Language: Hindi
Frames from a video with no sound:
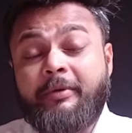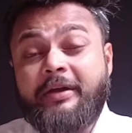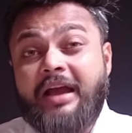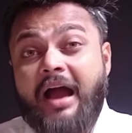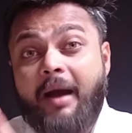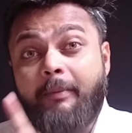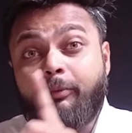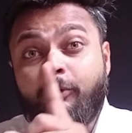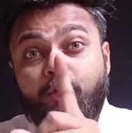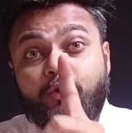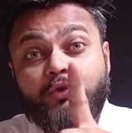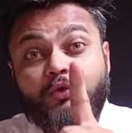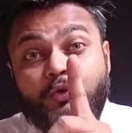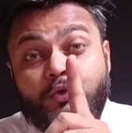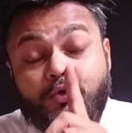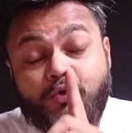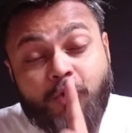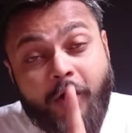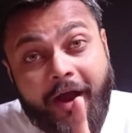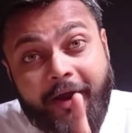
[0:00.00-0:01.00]
अभी आपको
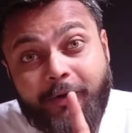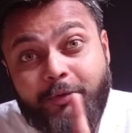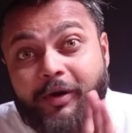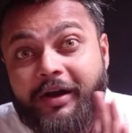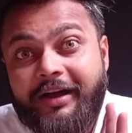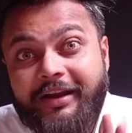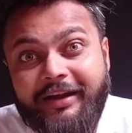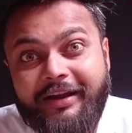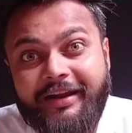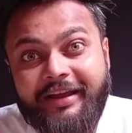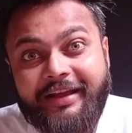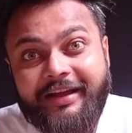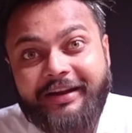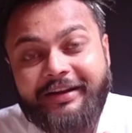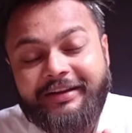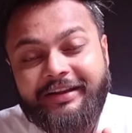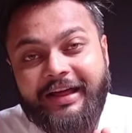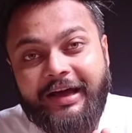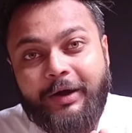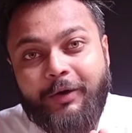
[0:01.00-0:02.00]
इसको ज्वाइन वगैरह नहीं
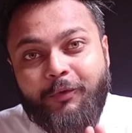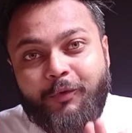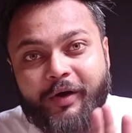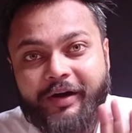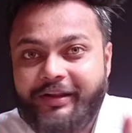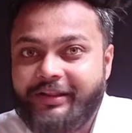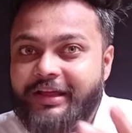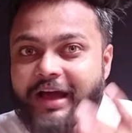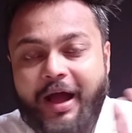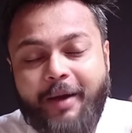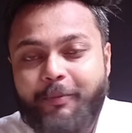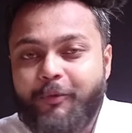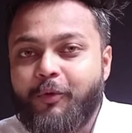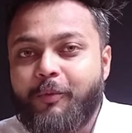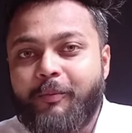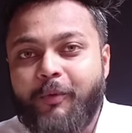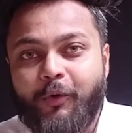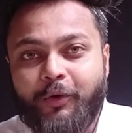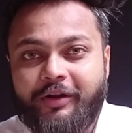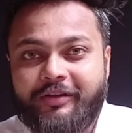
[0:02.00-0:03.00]
करना है वरना
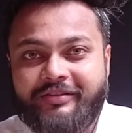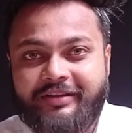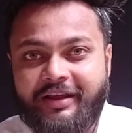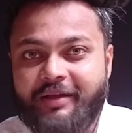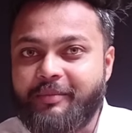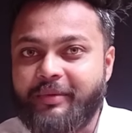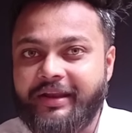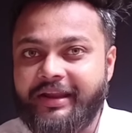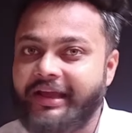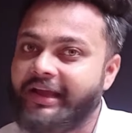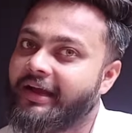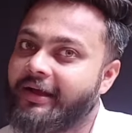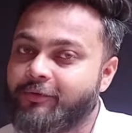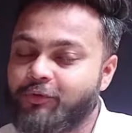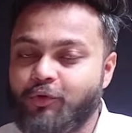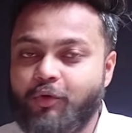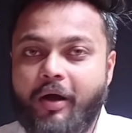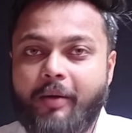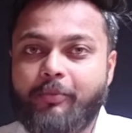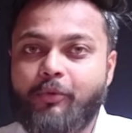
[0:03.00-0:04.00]
आपको बोनस नहीं मिलेगा
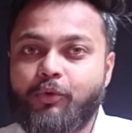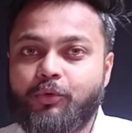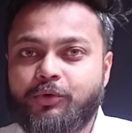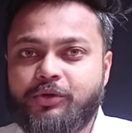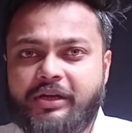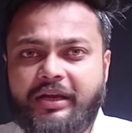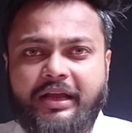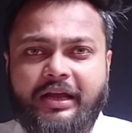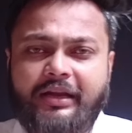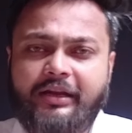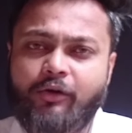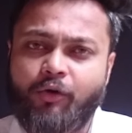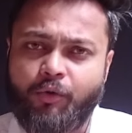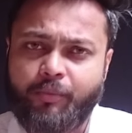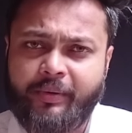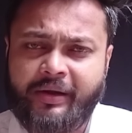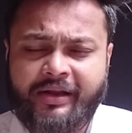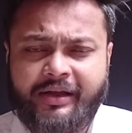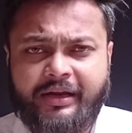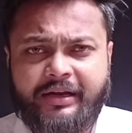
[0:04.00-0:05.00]
तो आपको कुछ नहीं करना
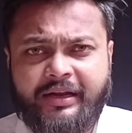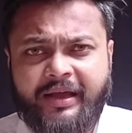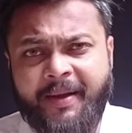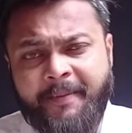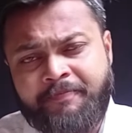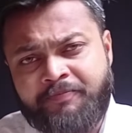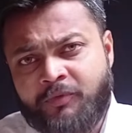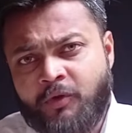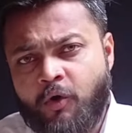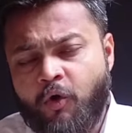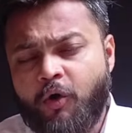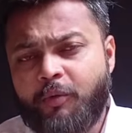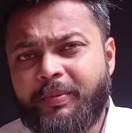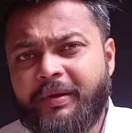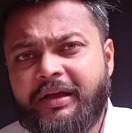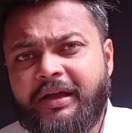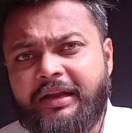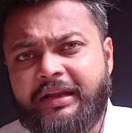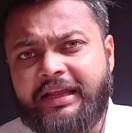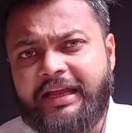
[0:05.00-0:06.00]
ओपन करना है
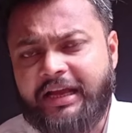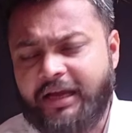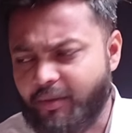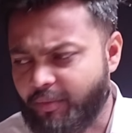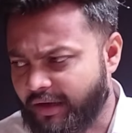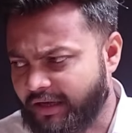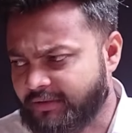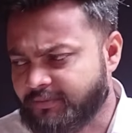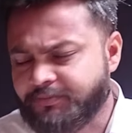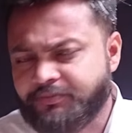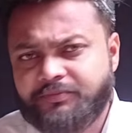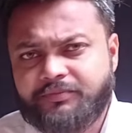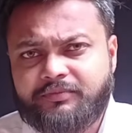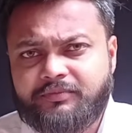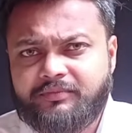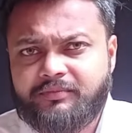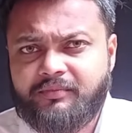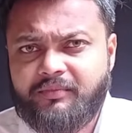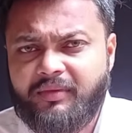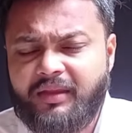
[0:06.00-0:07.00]
ओपन करने के बाद
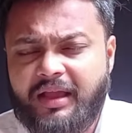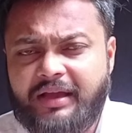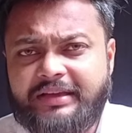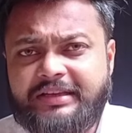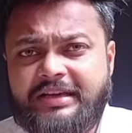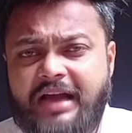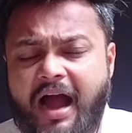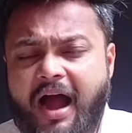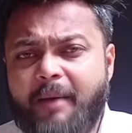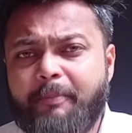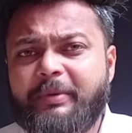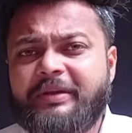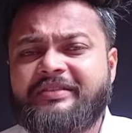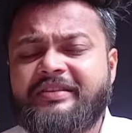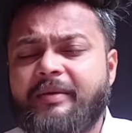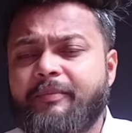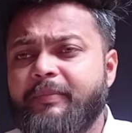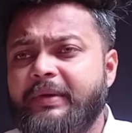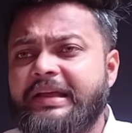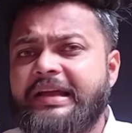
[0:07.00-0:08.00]
यहाँ पे
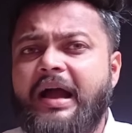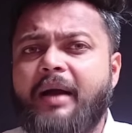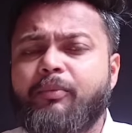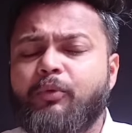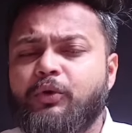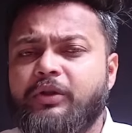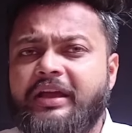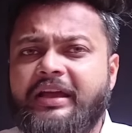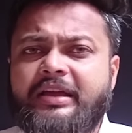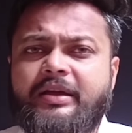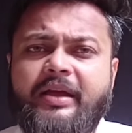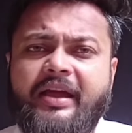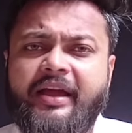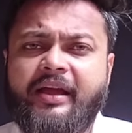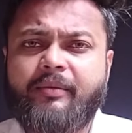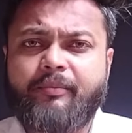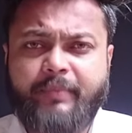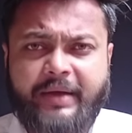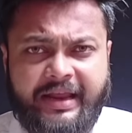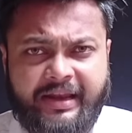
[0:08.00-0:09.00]
सिंपली आपको देखिए
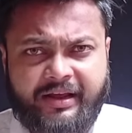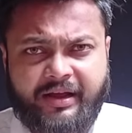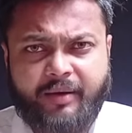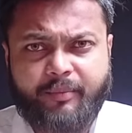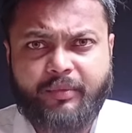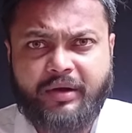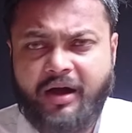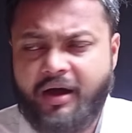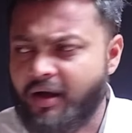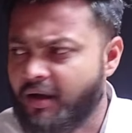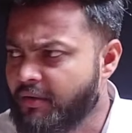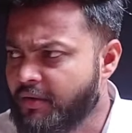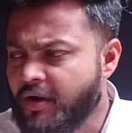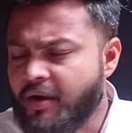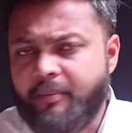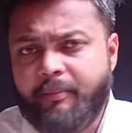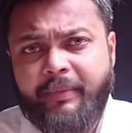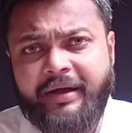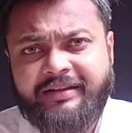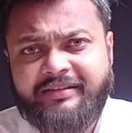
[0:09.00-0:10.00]
एक वेलकम का
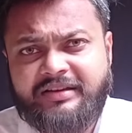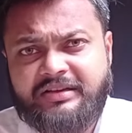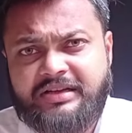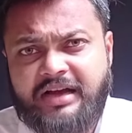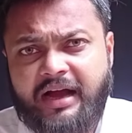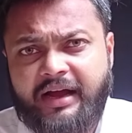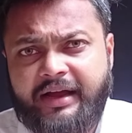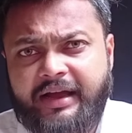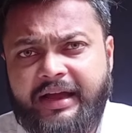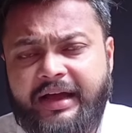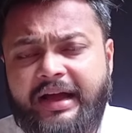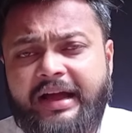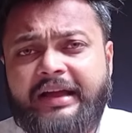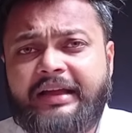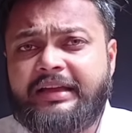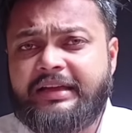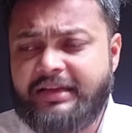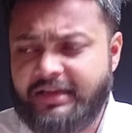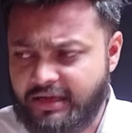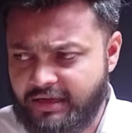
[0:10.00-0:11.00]
मैसेज आ गया है
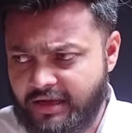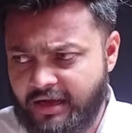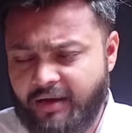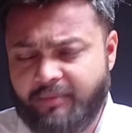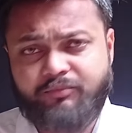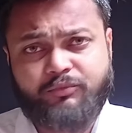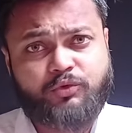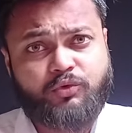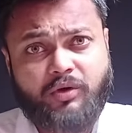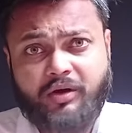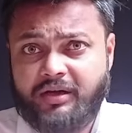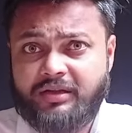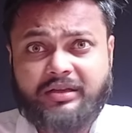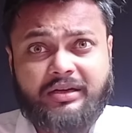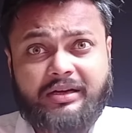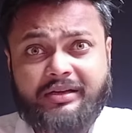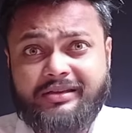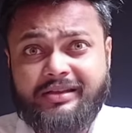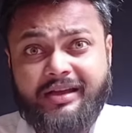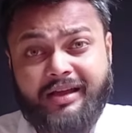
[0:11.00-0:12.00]
कि हम
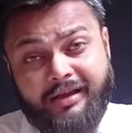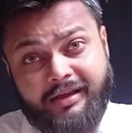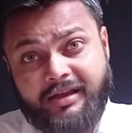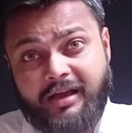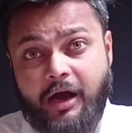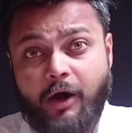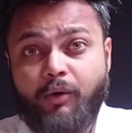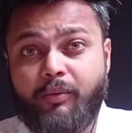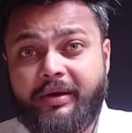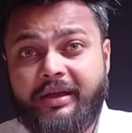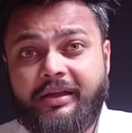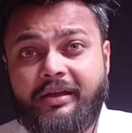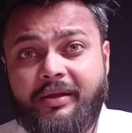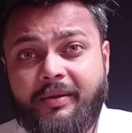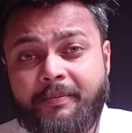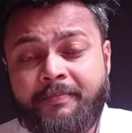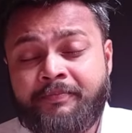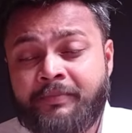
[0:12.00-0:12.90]
स्वागत करते हैं कि आओ भाई